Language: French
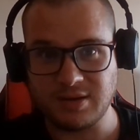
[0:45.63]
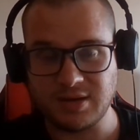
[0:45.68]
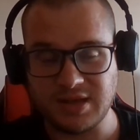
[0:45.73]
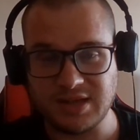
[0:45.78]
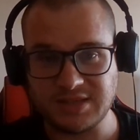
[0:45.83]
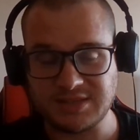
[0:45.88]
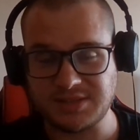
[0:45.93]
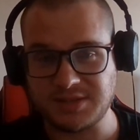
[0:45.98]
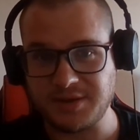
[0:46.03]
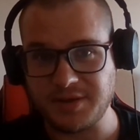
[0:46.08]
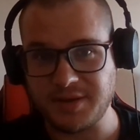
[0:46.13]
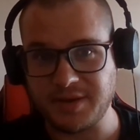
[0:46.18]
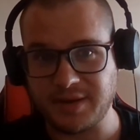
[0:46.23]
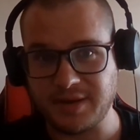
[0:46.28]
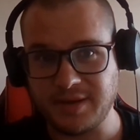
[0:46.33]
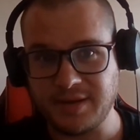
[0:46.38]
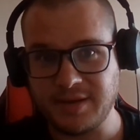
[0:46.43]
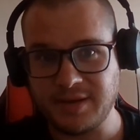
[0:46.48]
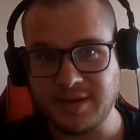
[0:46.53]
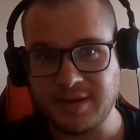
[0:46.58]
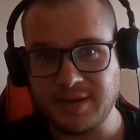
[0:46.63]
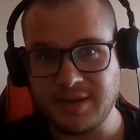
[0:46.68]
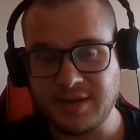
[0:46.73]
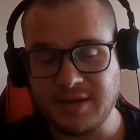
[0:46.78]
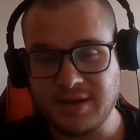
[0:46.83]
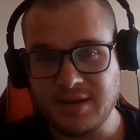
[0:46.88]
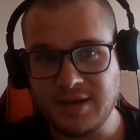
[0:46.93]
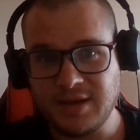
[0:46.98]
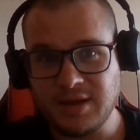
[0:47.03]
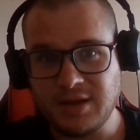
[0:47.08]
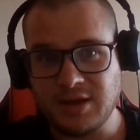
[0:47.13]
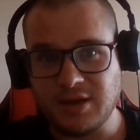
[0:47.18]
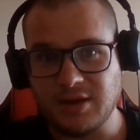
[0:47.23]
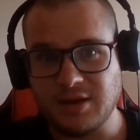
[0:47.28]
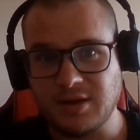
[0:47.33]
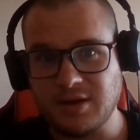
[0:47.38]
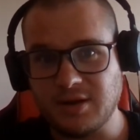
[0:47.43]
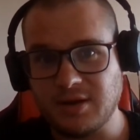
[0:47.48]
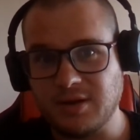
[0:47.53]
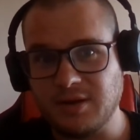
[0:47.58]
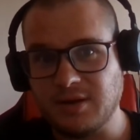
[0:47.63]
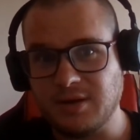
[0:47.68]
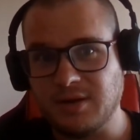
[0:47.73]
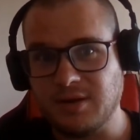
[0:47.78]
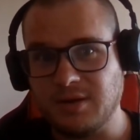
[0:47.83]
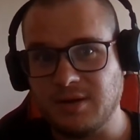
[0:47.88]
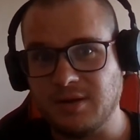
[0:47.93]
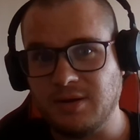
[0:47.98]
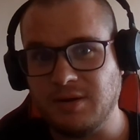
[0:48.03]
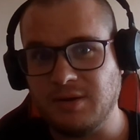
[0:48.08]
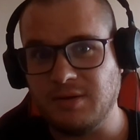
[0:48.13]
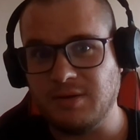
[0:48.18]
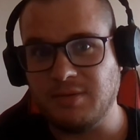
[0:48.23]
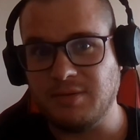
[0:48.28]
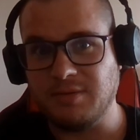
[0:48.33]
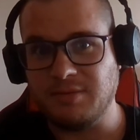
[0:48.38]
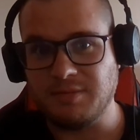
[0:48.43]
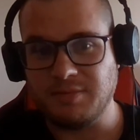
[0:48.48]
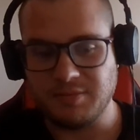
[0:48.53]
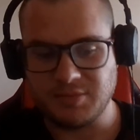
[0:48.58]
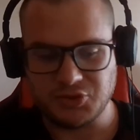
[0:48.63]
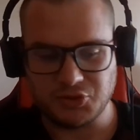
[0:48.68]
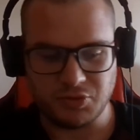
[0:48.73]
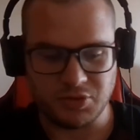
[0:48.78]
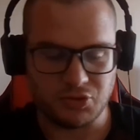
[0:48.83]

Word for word: Esther, je